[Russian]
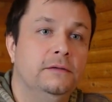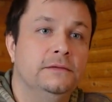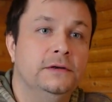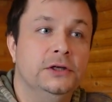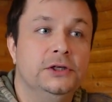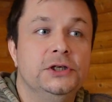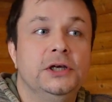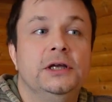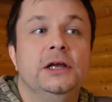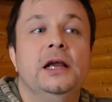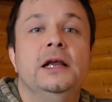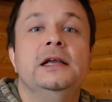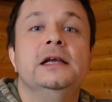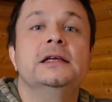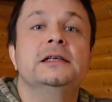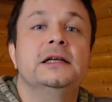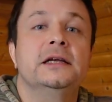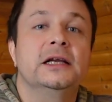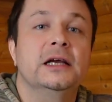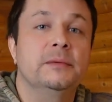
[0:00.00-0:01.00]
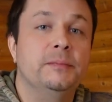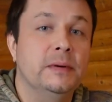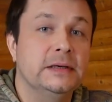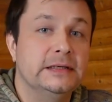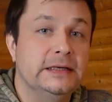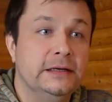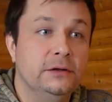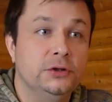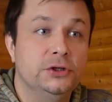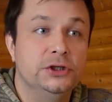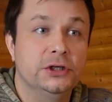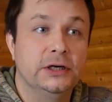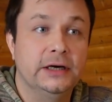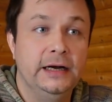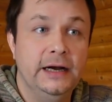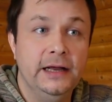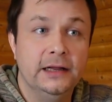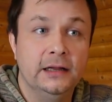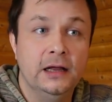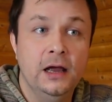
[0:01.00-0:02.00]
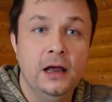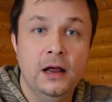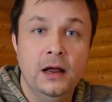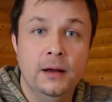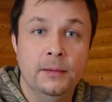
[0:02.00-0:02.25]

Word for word: В течение нескольких последующих лет